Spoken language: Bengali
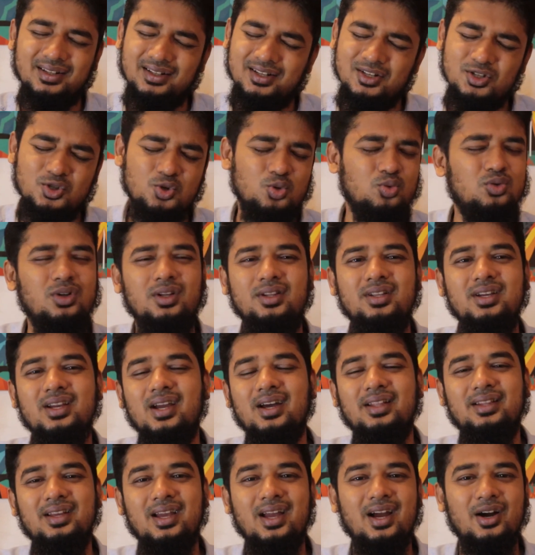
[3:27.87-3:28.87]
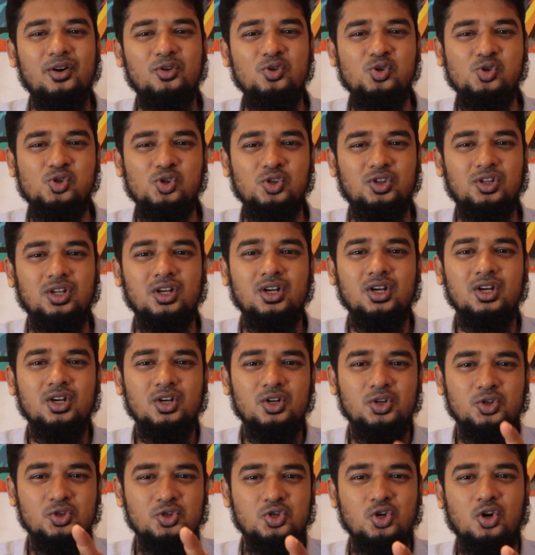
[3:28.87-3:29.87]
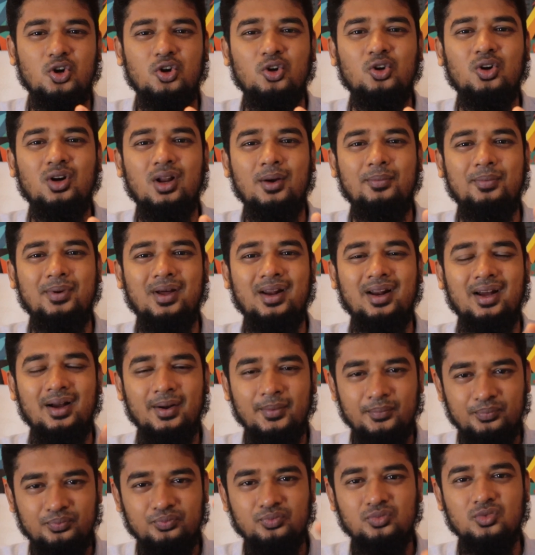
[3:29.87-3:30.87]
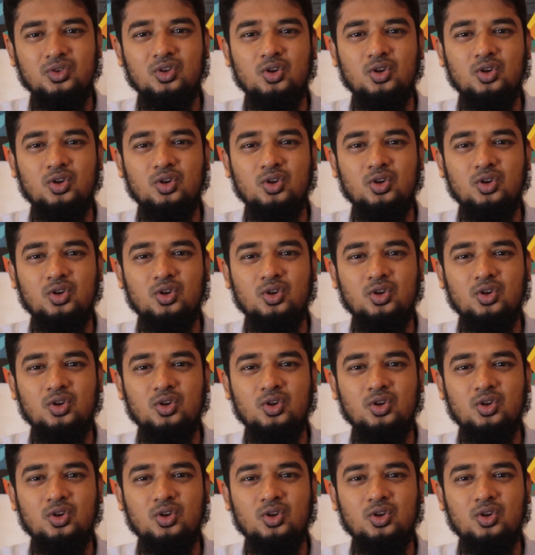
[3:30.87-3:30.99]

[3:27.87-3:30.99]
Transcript: এদেরকে জুতা দিয়ে দেওয়া উচিত জনগণ আপনারা